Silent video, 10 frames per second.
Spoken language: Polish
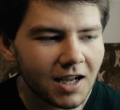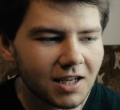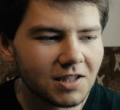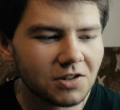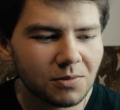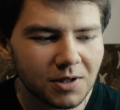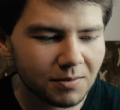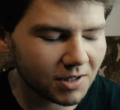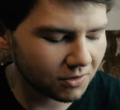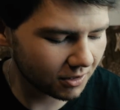Ja nie
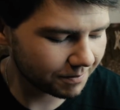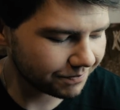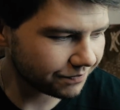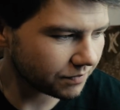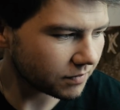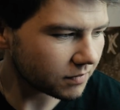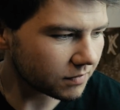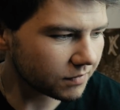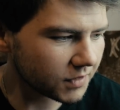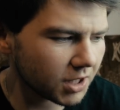zrobiłem tego
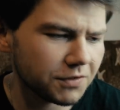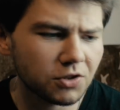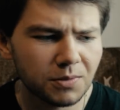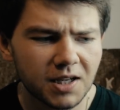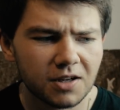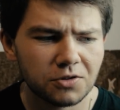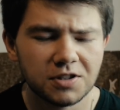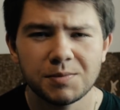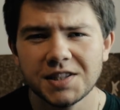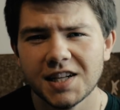w sumie jakoś
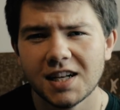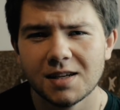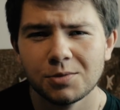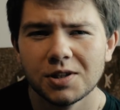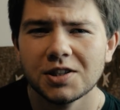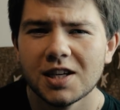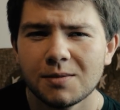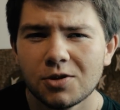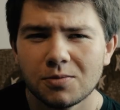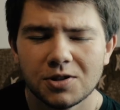specjalnie, bo nie
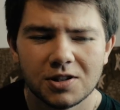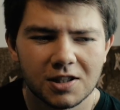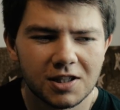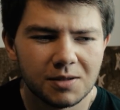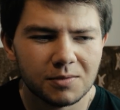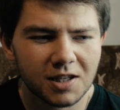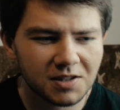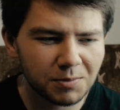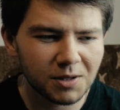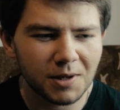chciałem robić na nikim
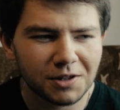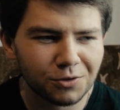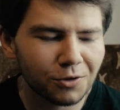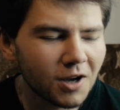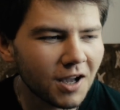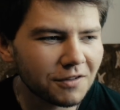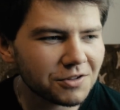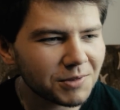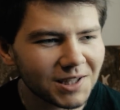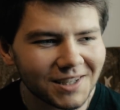eksperymentu. W
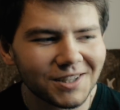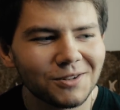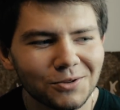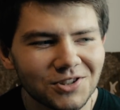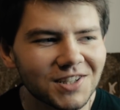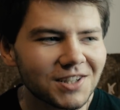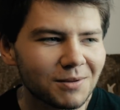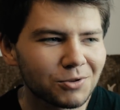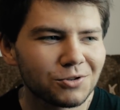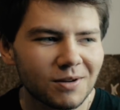sumie tak
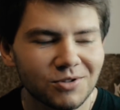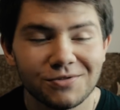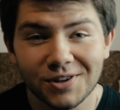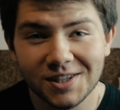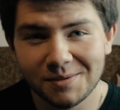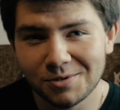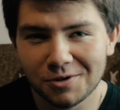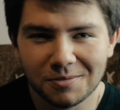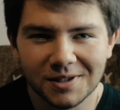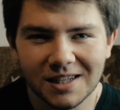intuicyjnie poczułem, że fajnie
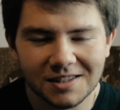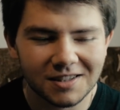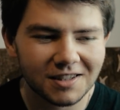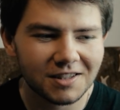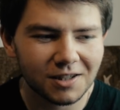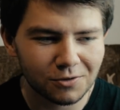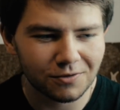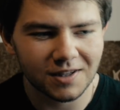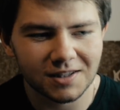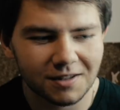byłoby dać taki
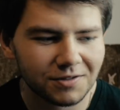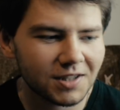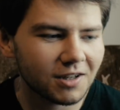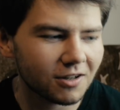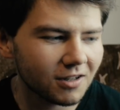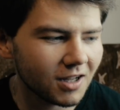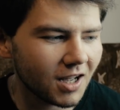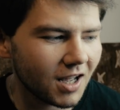nagłówek na wideo.